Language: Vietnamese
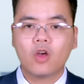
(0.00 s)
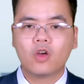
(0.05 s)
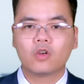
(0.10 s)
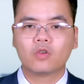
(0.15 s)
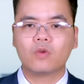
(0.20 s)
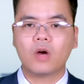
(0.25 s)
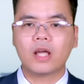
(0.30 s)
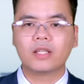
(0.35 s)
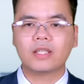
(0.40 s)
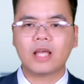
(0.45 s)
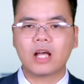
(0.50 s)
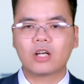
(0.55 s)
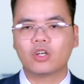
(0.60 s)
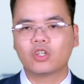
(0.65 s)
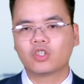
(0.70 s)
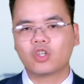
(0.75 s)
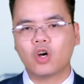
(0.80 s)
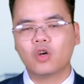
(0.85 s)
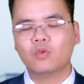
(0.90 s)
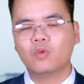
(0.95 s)
Ngoài ra
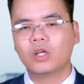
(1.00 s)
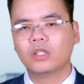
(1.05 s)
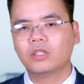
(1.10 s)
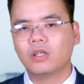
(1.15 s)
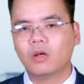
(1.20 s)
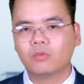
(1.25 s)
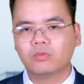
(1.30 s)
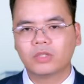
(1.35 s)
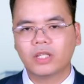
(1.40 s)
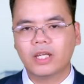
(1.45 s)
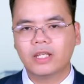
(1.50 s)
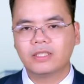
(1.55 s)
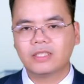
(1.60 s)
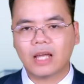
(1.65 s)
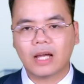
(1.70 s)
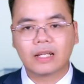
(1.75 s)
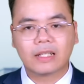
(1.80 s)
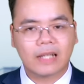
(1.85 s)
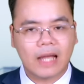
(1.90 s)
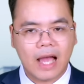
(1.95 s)
còn có nguồn thông tin
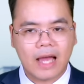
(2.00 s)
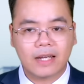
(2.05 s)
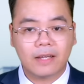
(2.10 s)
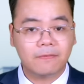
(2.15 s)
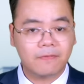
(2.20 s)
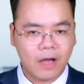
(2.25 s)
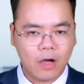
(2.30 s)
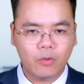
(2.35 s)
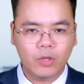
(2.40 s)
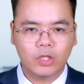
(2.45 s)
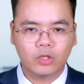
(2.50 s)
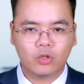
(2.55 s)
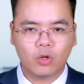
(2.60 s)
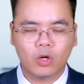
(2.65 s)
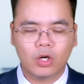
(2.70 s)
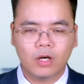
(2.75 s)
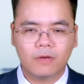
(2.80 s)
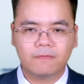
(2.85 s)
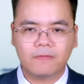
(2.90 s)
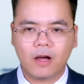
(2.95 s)
rằng Nga đã phá hủy tổ
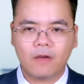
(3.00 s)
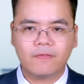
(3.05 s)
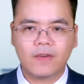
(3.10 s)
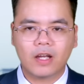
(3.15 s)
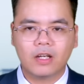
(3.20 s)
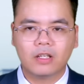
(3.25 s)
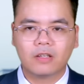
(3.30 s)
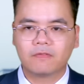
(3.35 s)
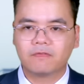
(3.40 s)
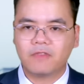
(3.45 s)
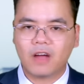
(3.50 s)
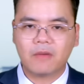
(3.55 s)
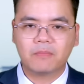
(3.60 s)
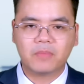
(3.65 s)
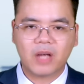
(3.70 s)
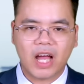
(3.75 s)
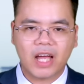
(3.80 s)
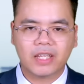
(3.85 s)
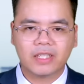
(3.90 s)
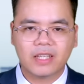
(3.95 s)
hợp pháo phản lực
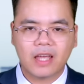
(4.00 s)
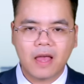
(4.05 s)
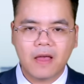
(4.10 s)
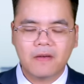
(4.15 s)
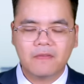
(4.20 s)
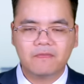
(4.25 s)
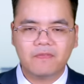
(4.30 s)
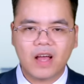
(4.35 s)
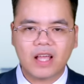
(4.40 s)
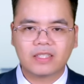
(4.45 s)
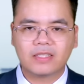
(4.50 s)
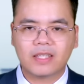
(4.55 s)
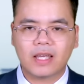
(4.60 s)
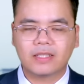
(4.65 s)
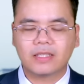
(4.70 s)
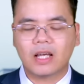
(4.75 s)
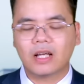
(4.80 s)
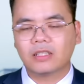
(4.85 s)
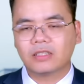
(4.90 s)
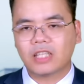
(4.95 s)
Vampire và xe
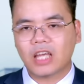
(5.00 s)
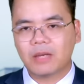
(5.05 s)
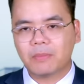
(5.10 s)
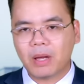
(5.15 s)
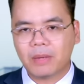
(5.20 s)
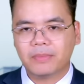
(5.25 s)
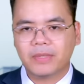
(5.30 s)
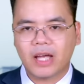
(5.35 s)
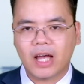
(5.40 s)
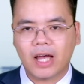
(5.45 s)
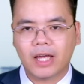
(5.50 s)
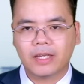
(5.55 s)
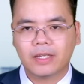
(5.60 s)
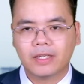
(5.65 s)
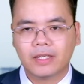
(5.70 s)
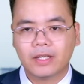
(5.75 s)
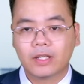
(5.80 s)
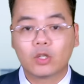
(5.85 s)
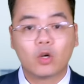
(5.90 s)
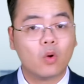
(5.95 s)
tăng T-72,
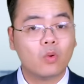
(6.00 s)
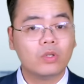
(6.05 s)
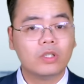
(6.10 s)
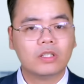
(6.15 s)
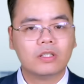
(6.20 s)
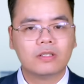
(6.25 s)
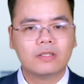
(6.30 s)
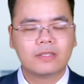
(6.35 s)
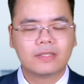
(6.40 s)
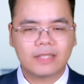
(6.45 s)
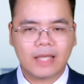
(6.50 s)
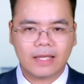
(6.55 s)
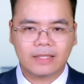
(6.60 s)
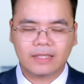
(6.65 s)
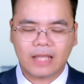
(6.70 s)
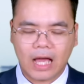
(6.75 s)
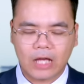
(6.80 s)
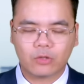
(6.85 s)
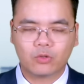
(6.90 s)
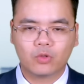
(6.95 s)
cũng như xe
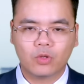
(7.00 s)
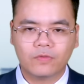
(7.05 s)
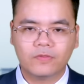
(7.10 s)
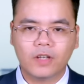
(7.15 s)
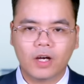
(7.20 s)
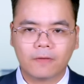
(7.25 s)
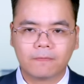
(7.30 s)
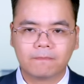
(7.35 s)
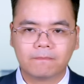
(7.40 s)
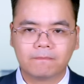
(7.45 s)
tải của đối phương.